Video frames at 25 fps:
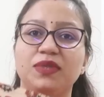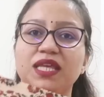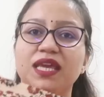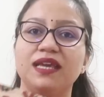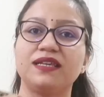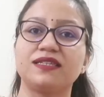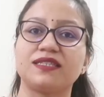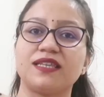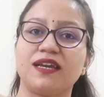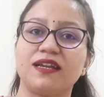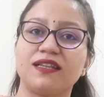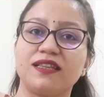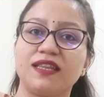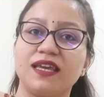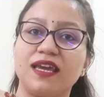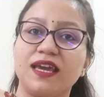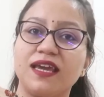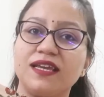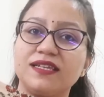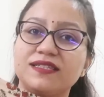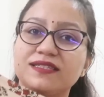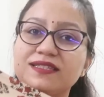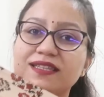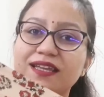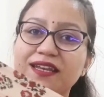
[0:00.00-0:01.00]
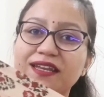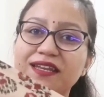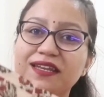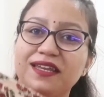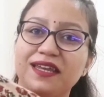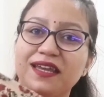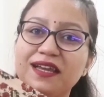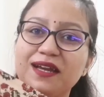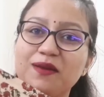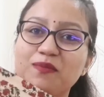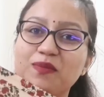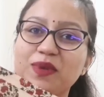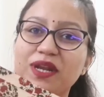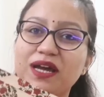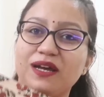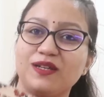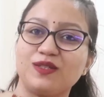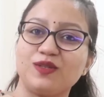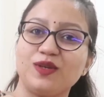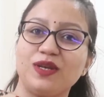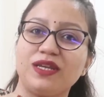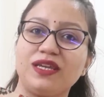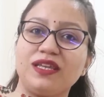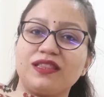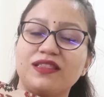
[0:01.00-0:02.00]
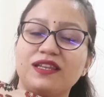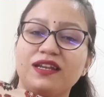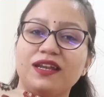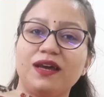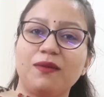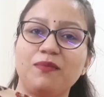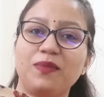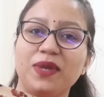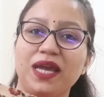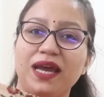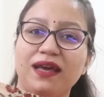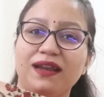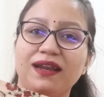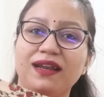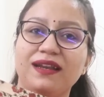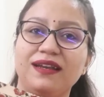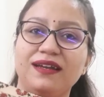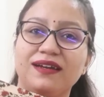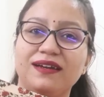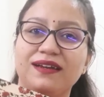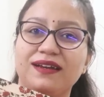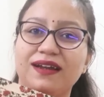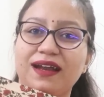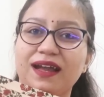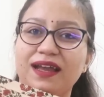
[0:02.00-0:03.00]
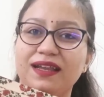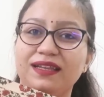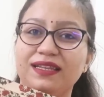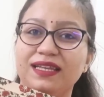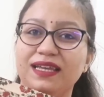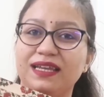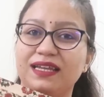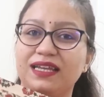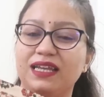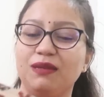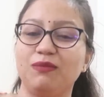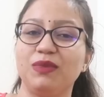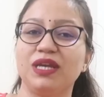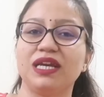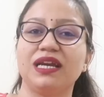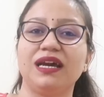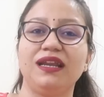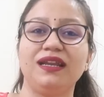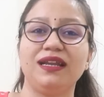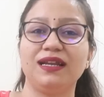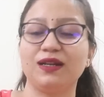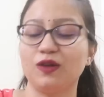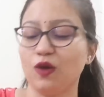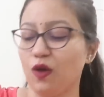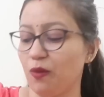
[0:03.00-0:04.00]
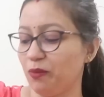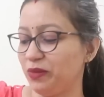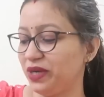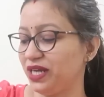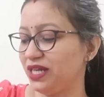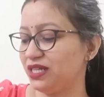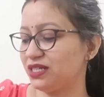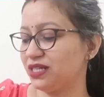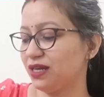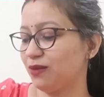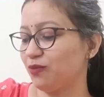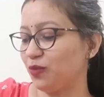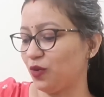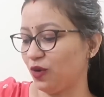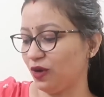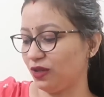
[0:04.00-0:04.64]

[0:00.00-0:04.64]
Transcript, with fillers: आप देख सकते हैं इस तरीके का प्लाजो है कितना प्यारा लग रहा है देखने में कलर कॉम्बिनेशन